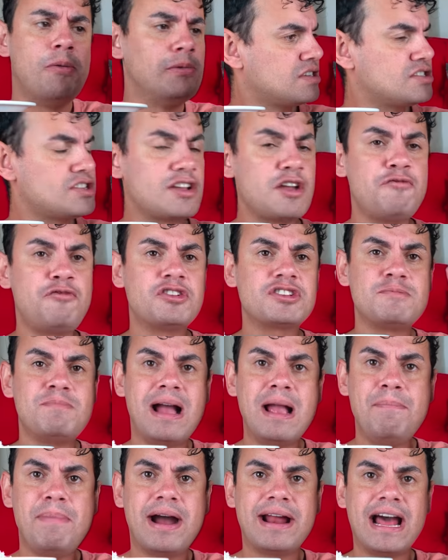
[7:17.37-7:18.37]
Se isso aqui fosse
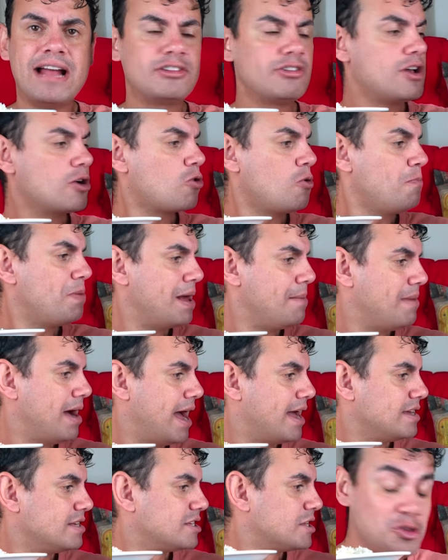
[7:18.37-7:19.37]
mais barato, eu ia comprar
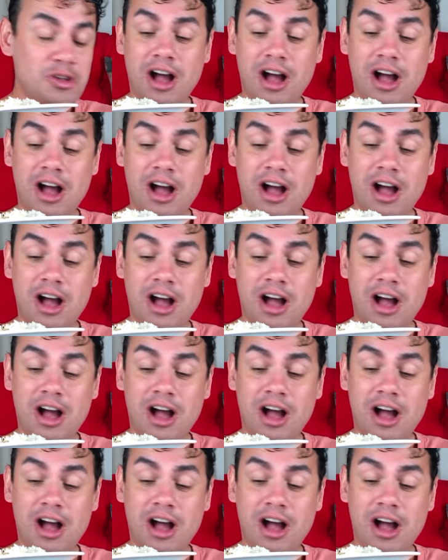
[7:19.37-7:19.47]
mais.